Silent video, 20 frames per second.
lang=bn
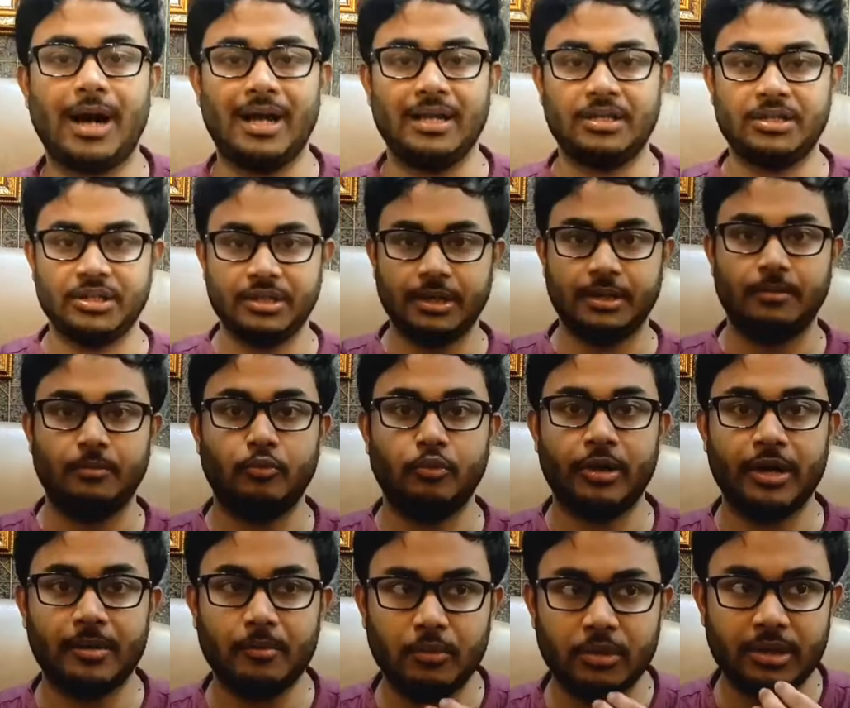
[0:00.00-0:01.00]
খাচ্ছি না
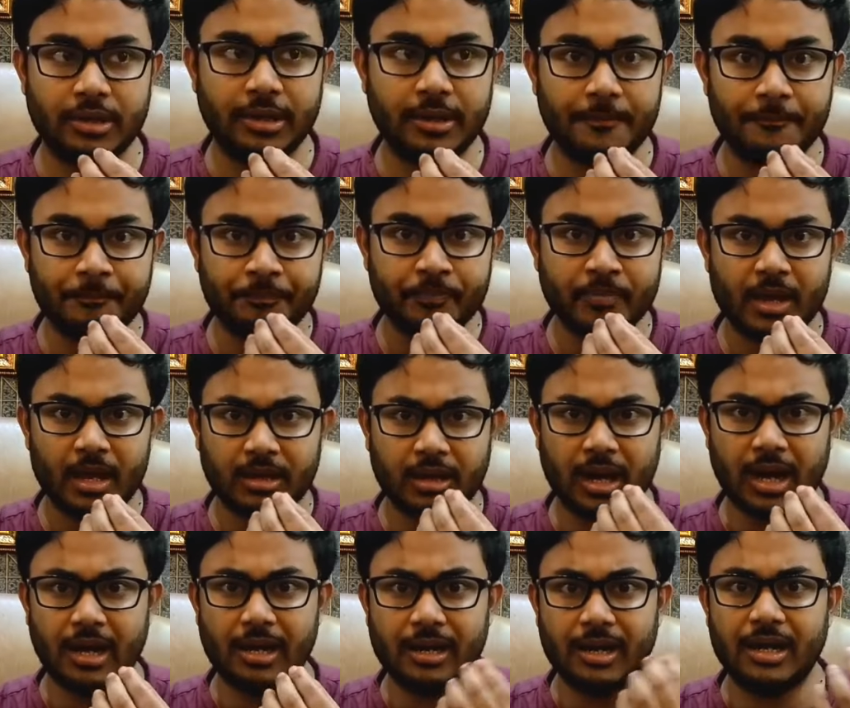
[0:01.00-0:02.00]
মুখের মধ্যে
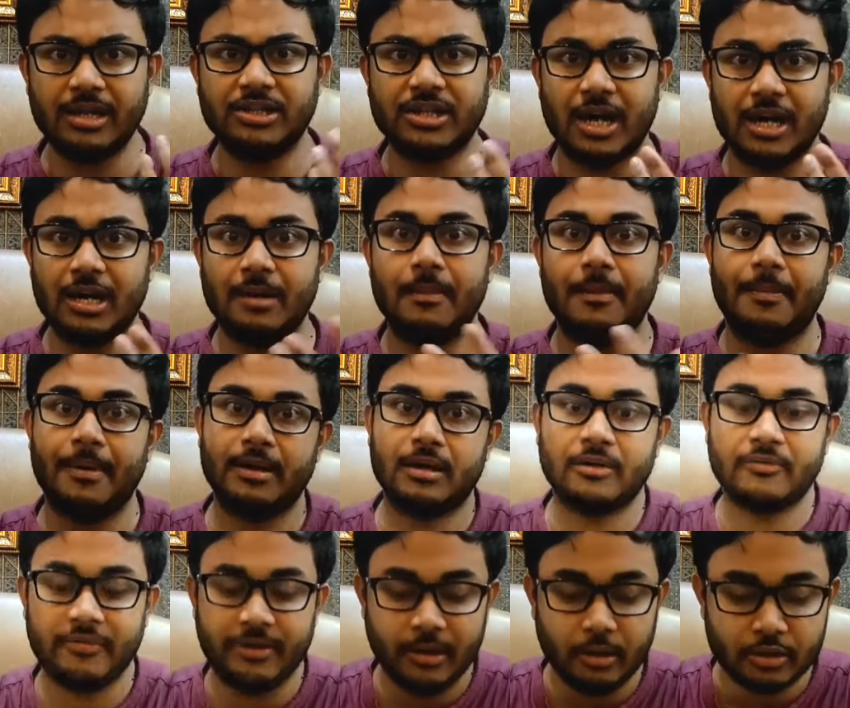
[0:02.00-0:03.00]
একটা হালকা ঝালের
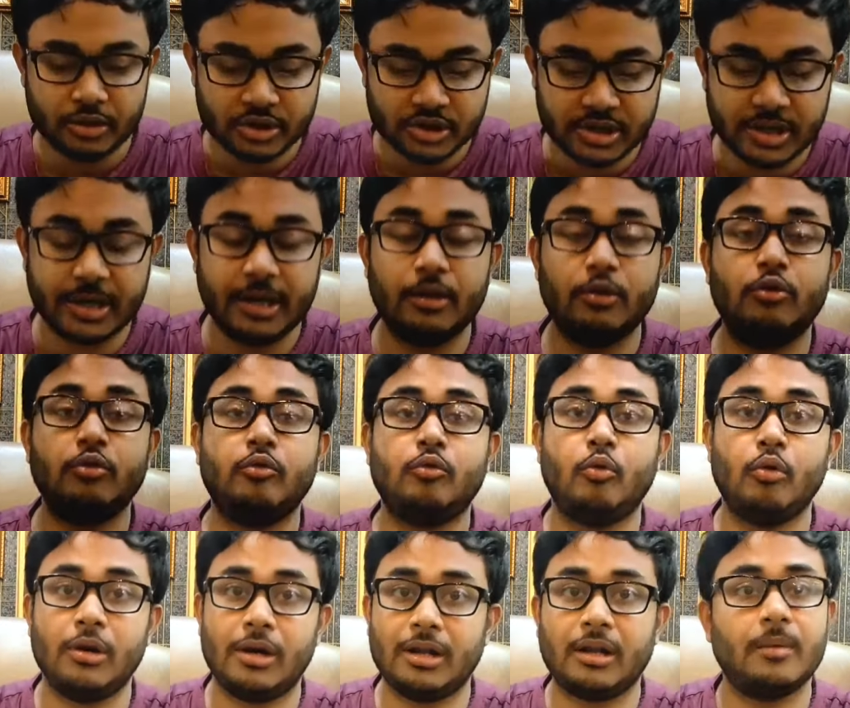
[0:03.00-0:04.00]
ব্যাপারটা ফিল হচ্ছে যেটা কিন্তু
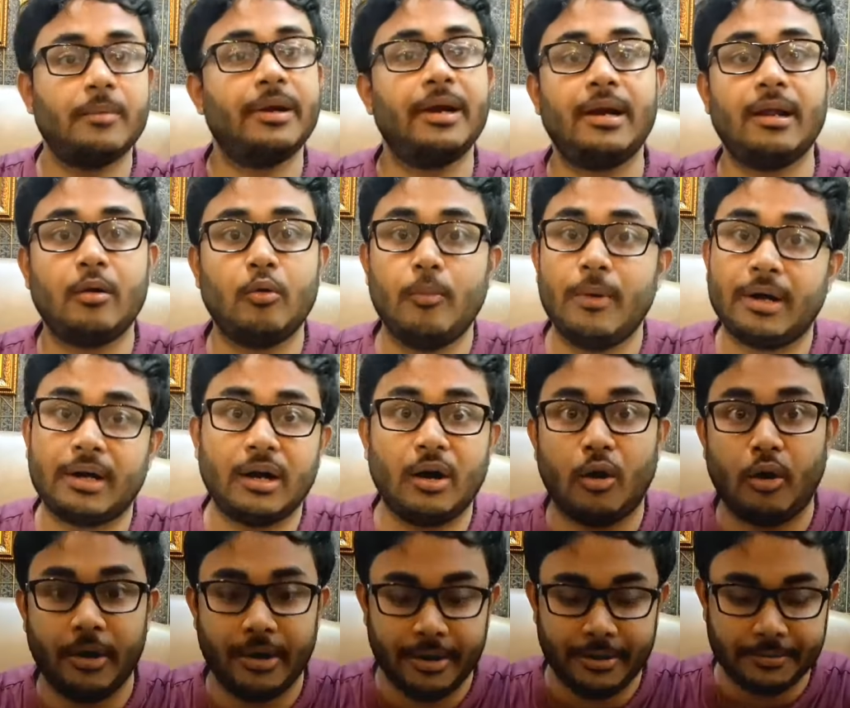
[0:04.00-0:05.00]
কলকাতা বিরিয়ানি খুব একটা
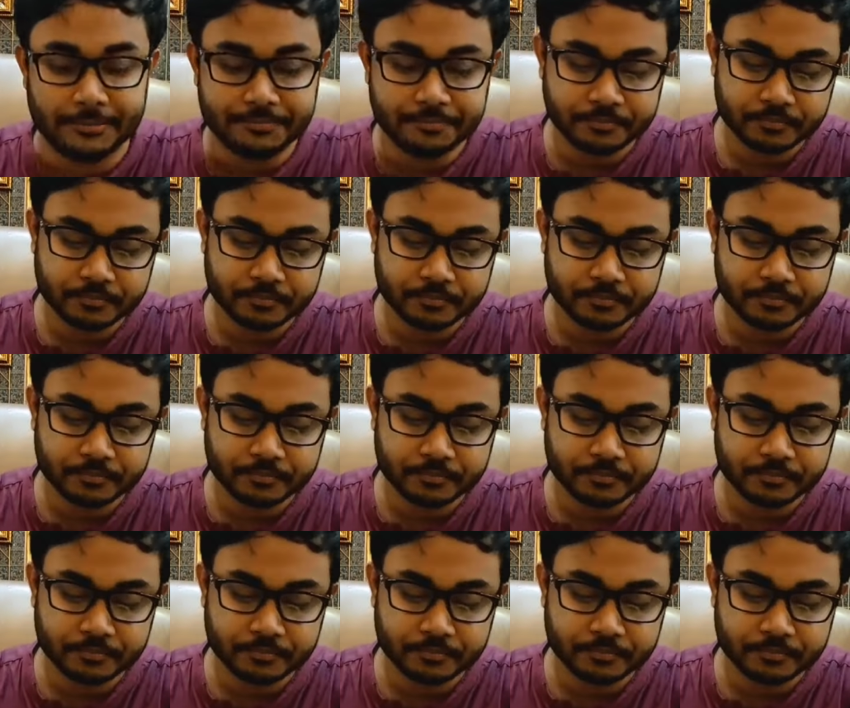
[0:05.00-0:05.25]
হয় না